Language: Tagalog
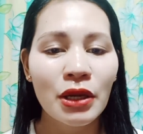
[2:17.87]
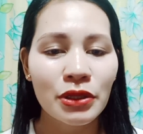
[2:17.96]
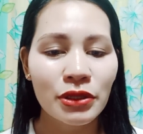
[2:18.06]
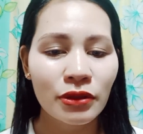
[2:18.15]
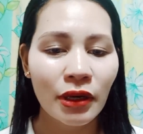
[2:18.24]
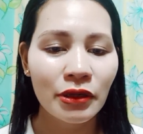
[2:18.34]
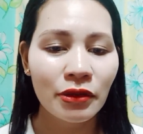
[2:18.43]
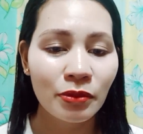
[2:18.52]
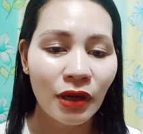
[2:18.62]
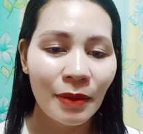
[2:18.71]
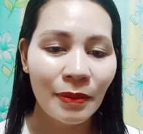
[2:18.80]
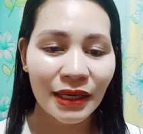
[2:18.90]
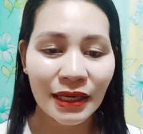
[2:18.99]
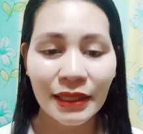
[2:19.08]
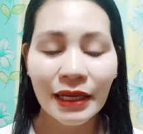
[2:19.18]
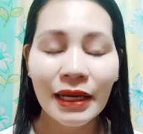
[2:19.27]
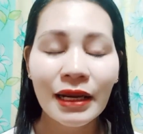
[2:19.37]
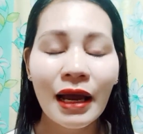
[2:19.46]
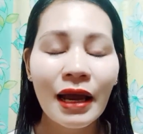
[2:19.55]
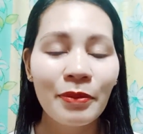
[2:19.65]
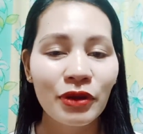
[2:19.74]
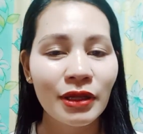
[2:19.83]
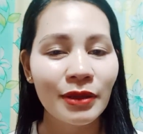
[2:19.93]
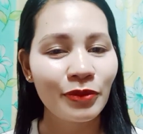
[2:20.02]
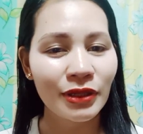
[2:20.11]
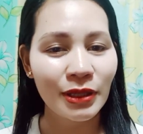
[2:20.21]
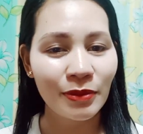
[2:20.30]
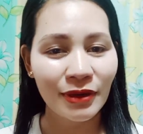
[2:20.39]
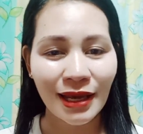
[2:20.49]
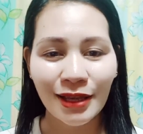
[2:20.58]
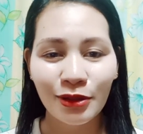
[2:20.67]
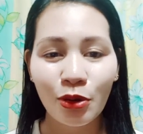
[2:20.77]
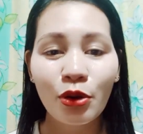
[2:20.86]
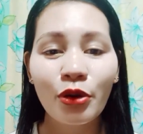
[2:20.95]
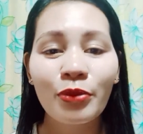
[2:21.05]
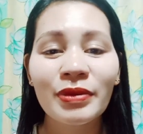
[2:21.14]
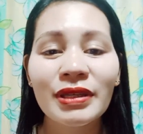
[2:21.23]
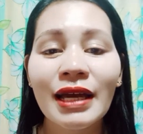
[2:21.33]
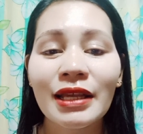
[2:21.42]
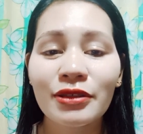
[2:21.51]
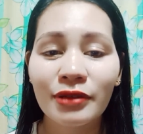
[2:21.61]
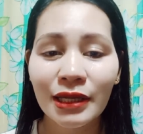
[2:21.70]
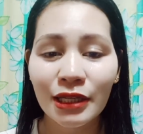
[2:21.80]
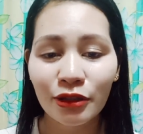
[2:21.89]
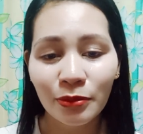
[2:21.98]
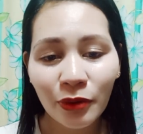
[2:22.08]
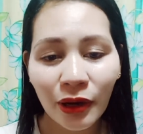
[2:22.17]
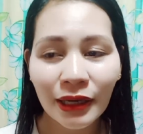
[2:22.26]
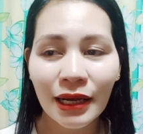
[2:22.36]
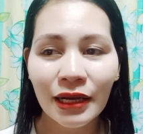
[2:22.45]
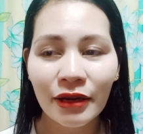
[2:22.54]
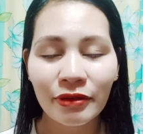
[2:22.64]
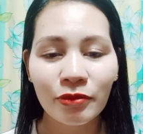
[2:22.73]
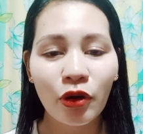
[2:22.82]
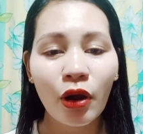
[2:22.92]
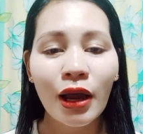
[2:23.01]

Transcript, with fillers: So, ayun po, kapag ready ka na, ay eh, pwedeng pwede mo na itong umpisahan. So, ganito po ang gagawin mo.